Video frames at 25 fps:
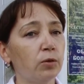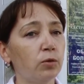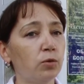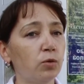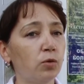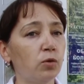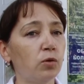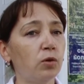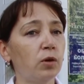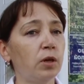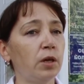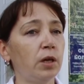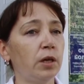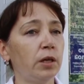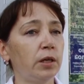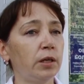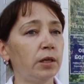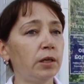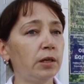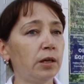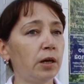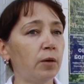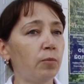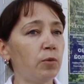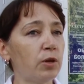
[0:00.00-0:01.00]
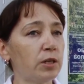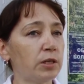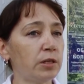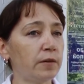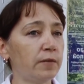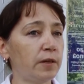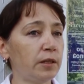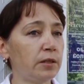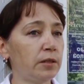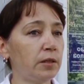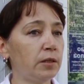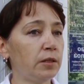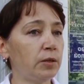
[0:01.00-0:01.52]
Но их
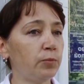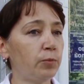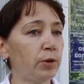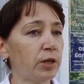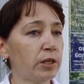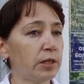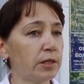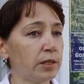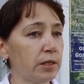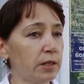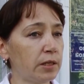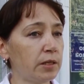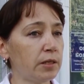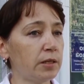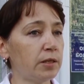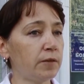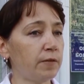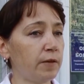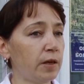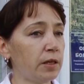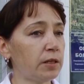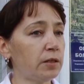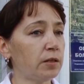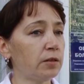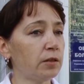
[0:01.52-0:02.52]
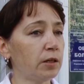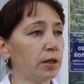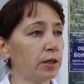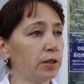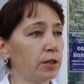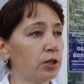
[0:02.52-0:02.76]
образовательный процесс связан,